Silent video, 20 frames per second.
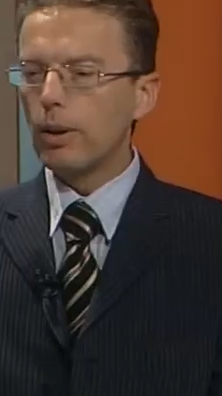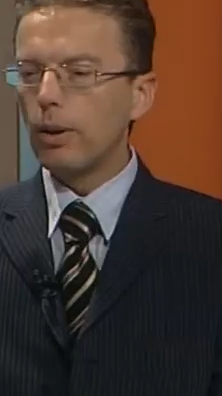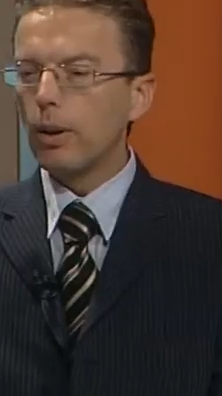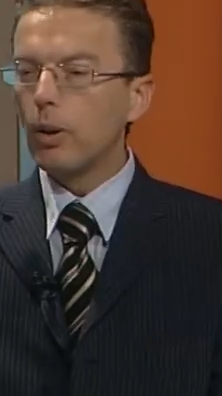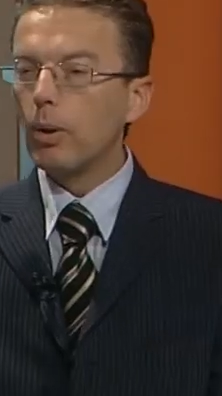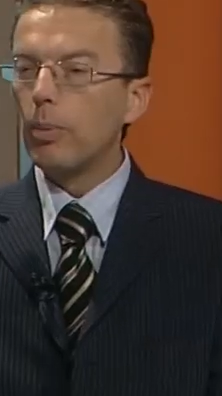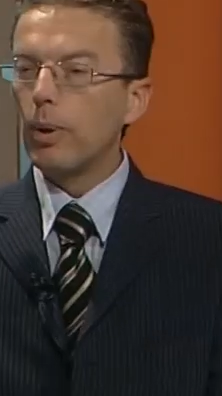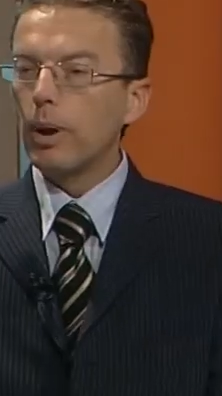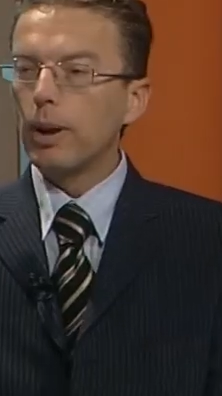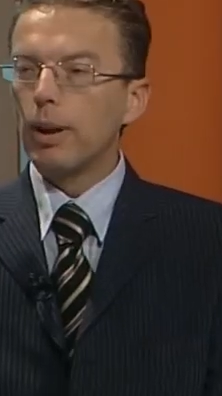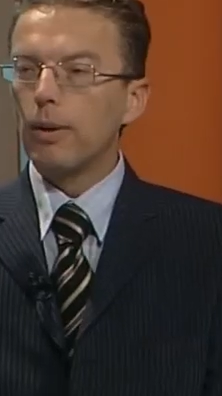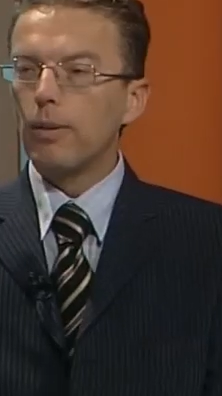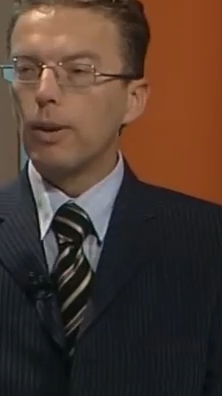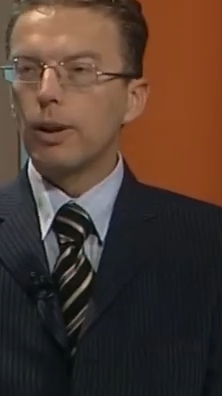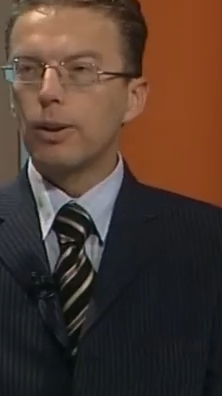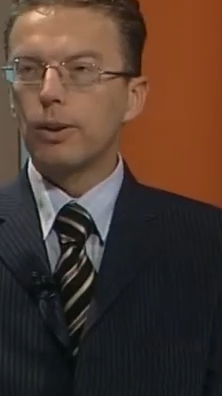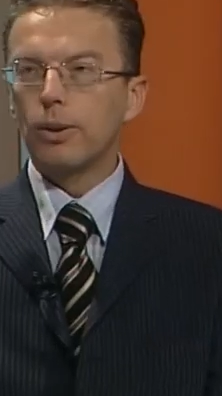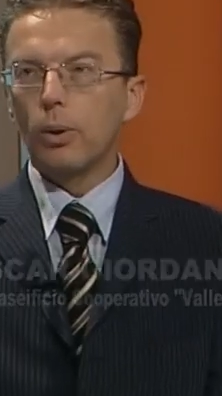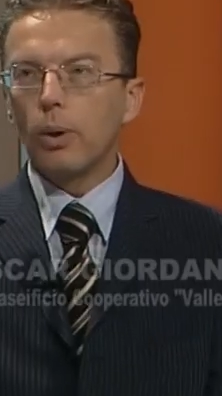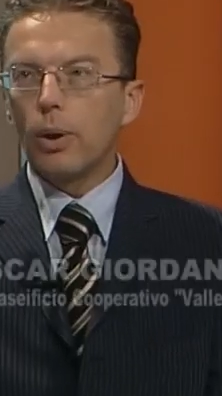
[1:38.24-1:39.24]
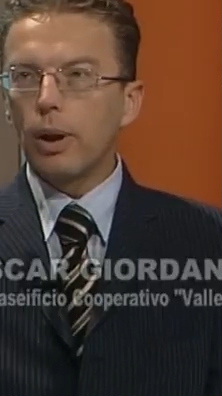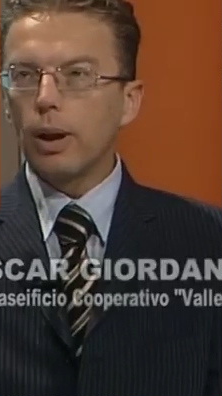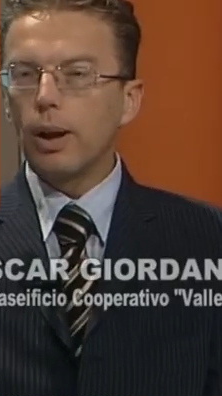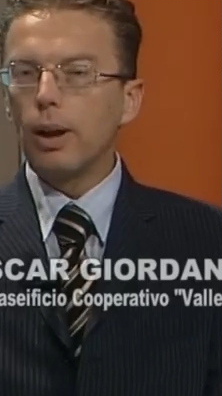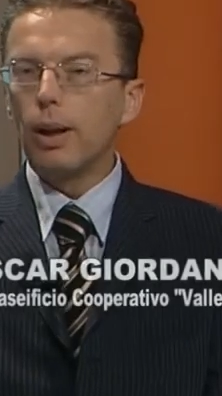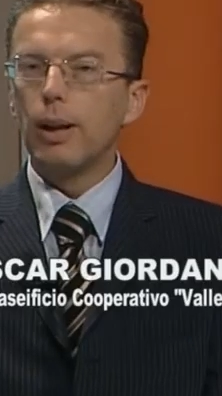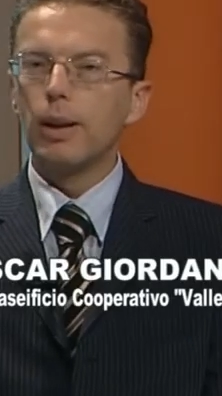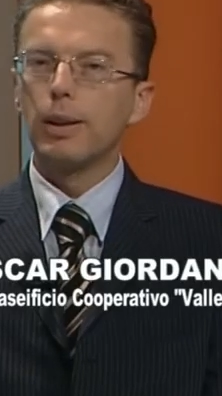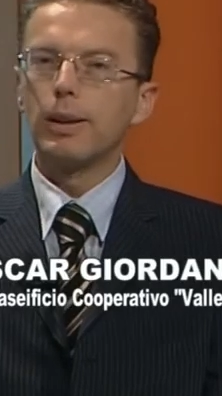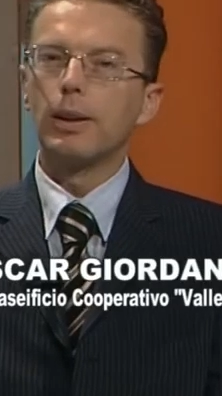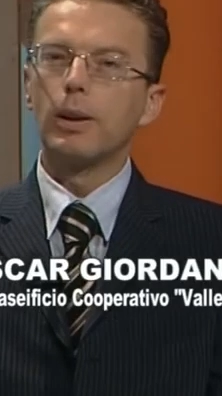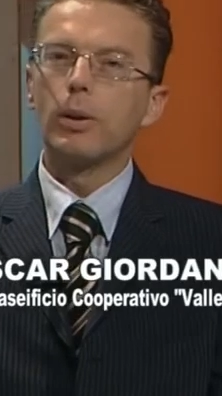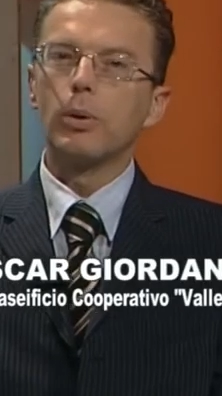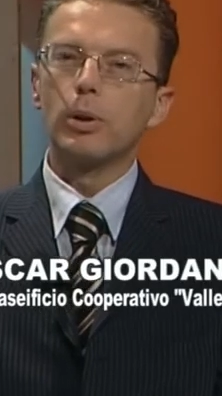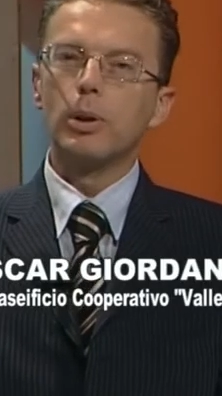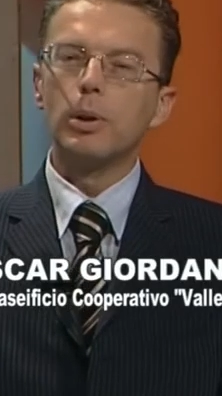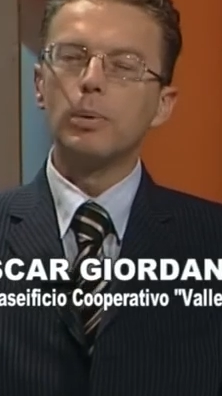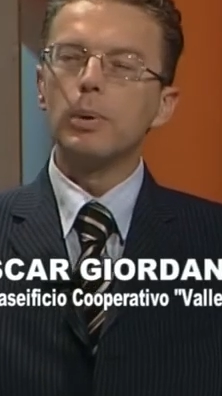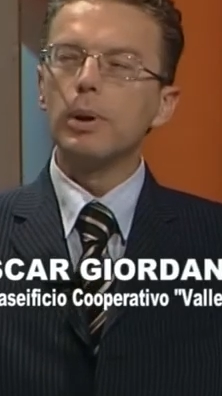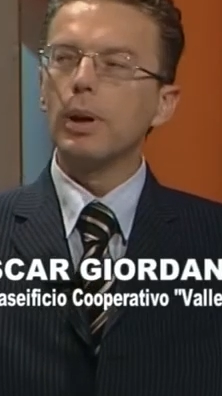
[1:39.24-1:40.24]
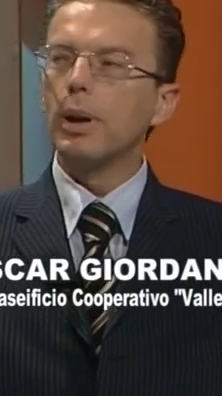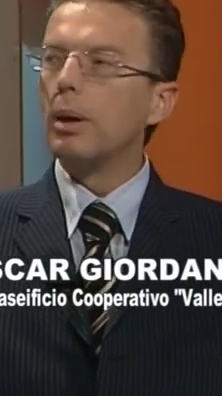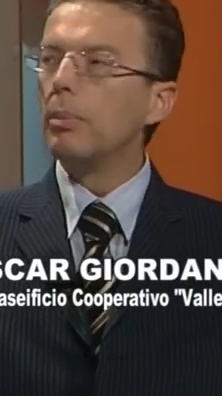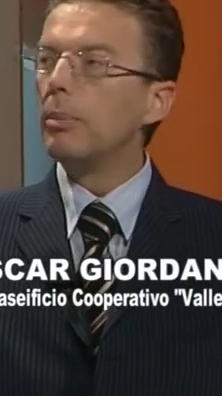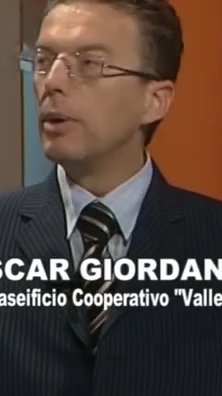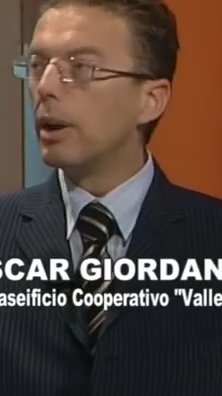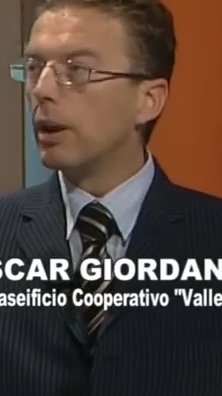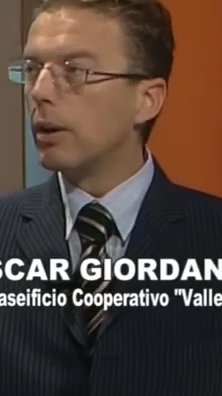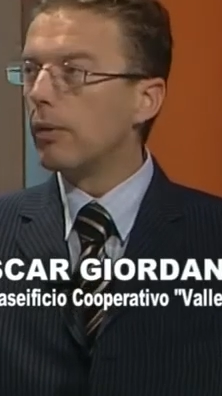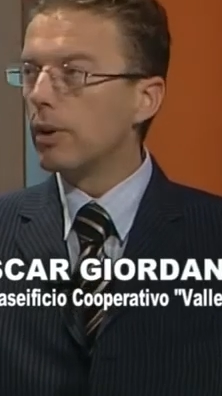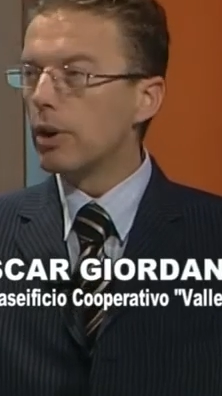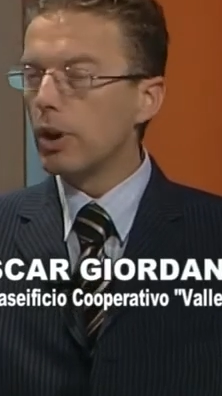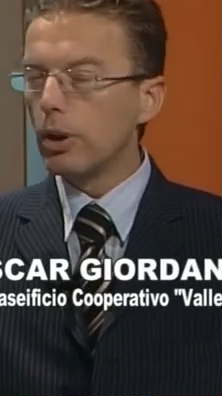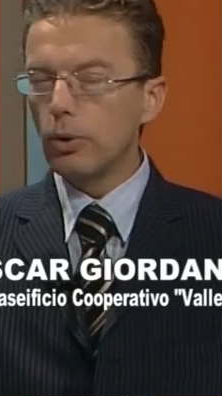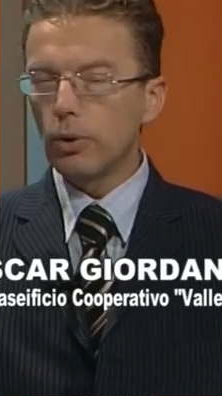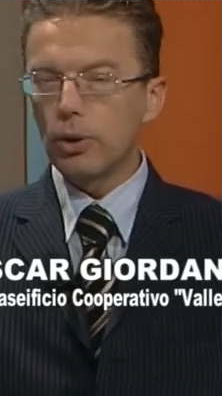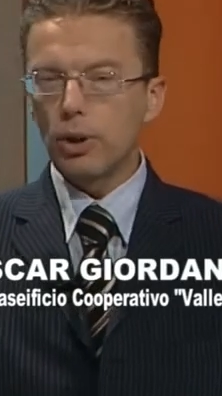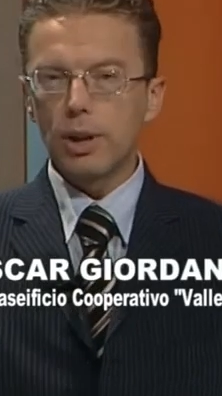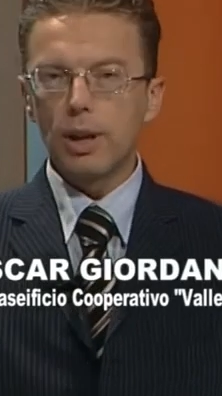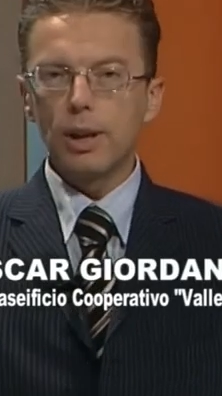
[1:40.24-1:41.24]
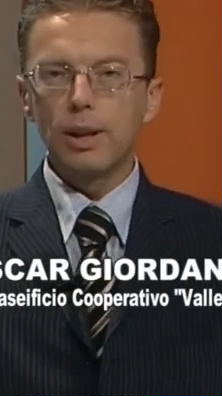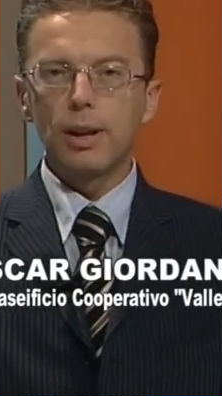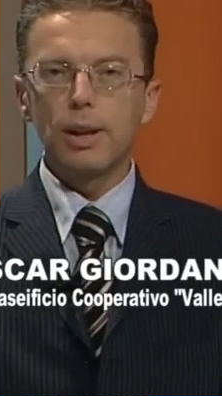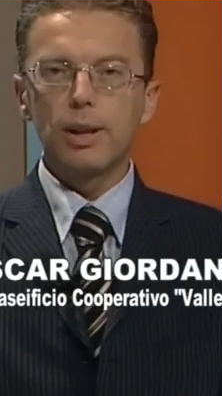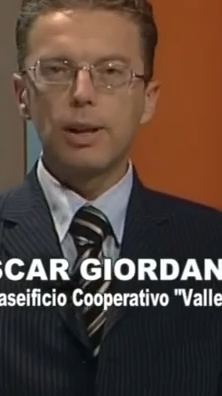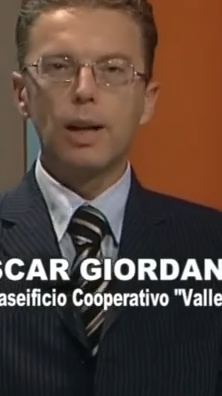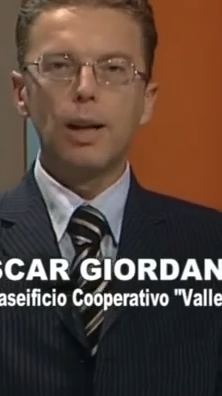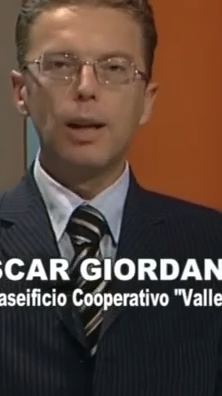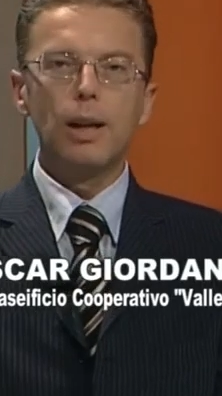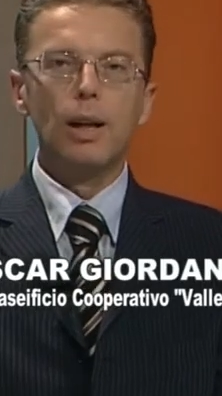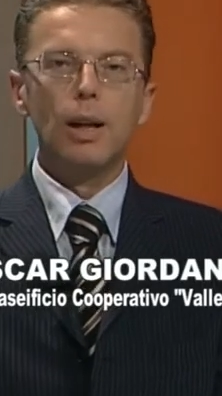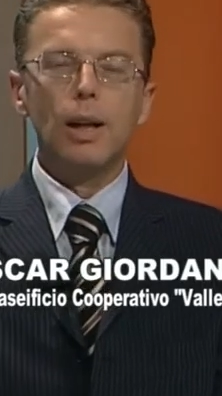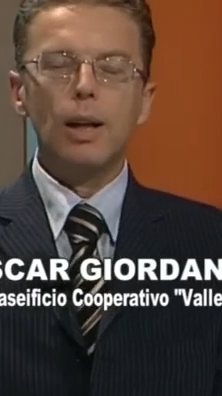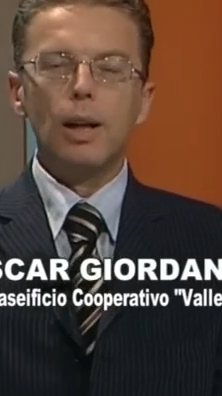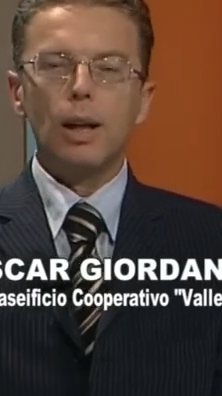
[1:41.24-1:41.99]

è una cooperativa storica, è stata costituita nel 1966